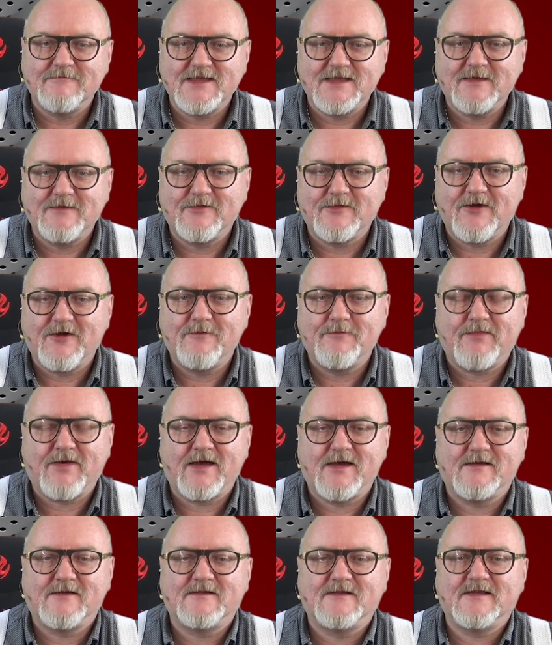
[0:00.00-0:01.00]
mit dem neuen
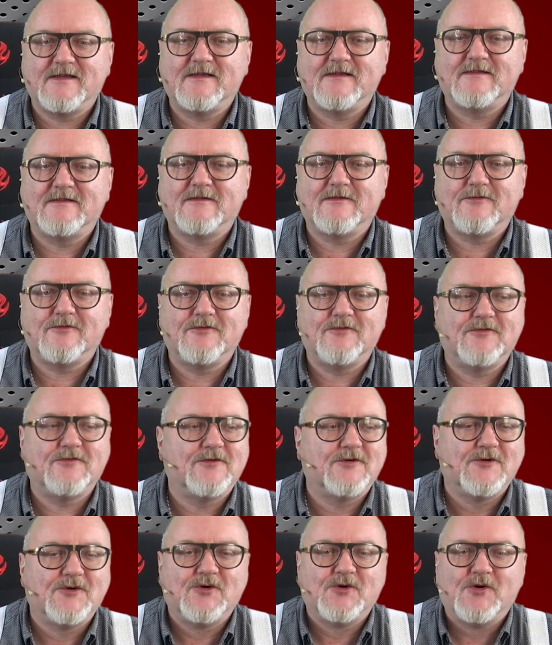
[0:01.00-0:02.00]
BIOS ist
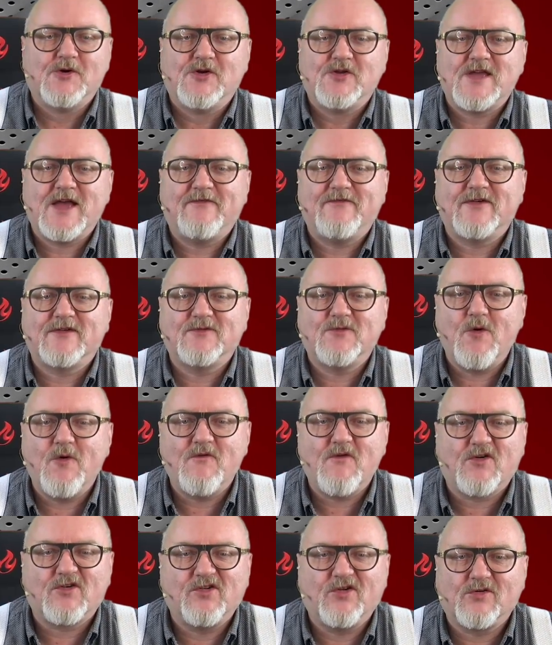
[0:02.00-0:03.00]
so, ja, fürs
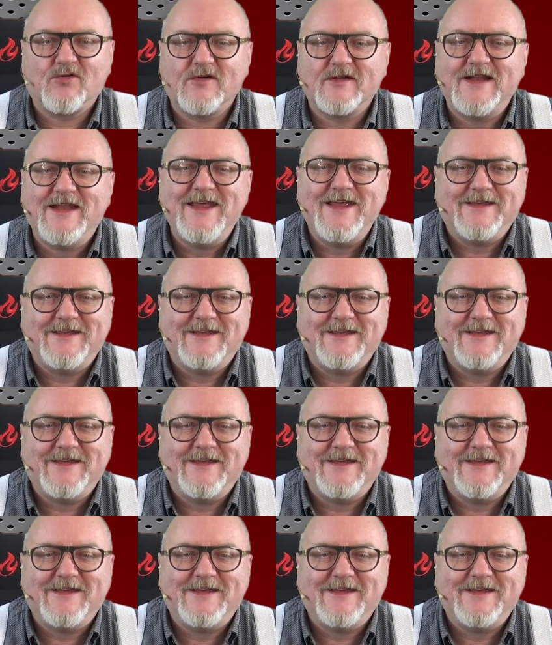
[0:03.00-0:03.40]
Overclocking